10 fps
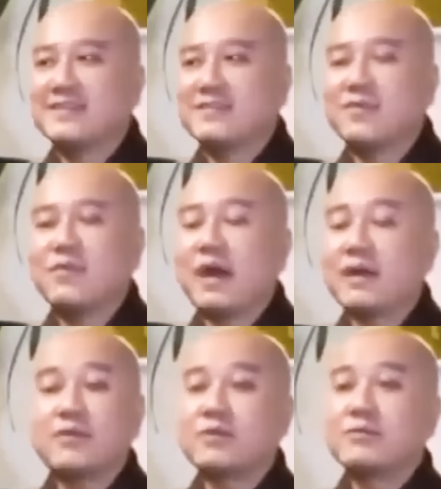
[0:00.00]
Pháp
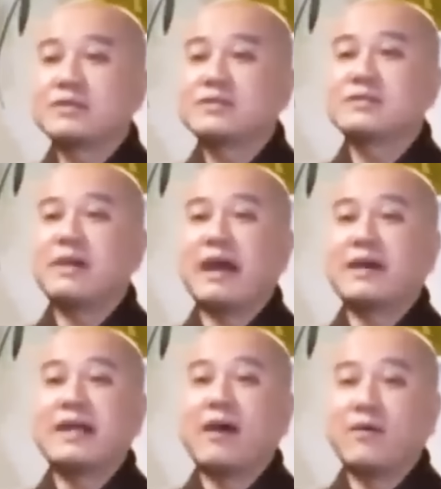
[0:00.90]
Hòa đâu có biết sư bà
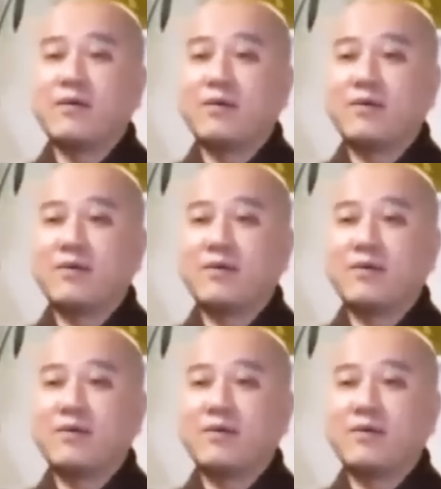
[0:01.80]
ở đâu.